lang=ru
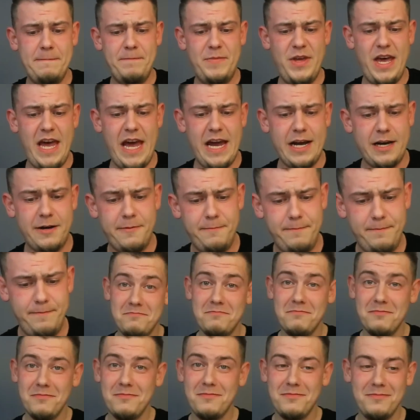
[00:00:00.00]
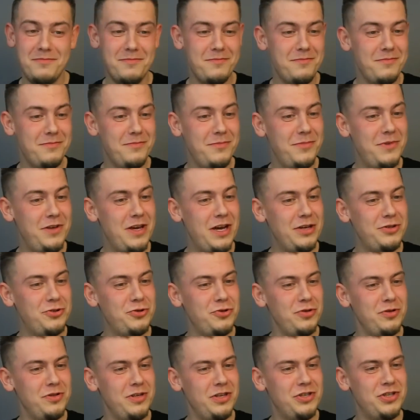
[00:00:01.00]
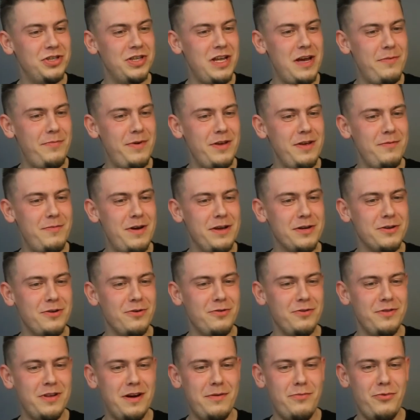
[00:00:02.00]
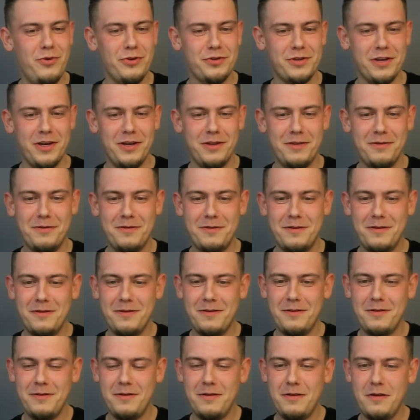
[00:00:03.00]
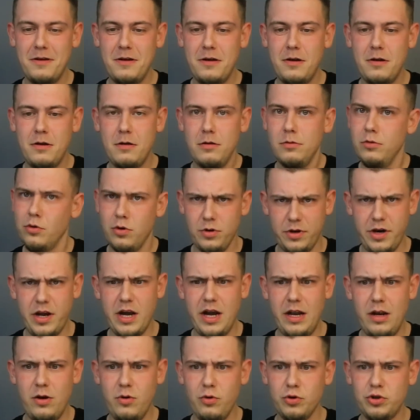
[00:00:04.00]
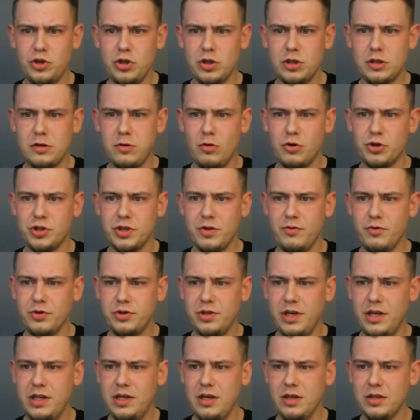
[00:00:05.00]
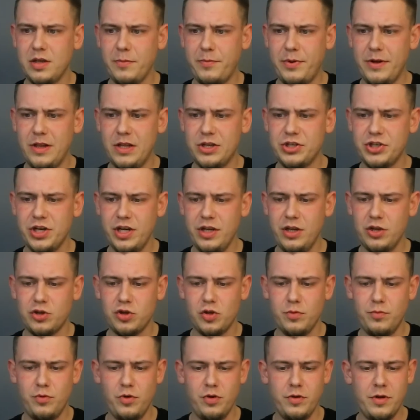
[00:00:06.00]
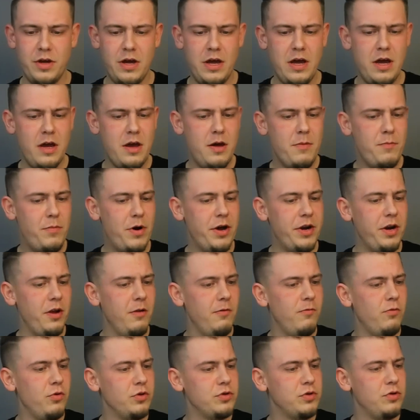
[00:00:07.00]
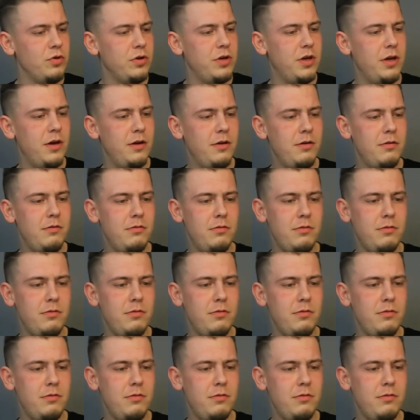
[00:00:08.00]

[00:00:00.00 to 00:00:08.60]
Так. Я чуть начинаю понимать, как он работает. Но реально очень сложно вот найти это положение, чтобы он парил в воздухе.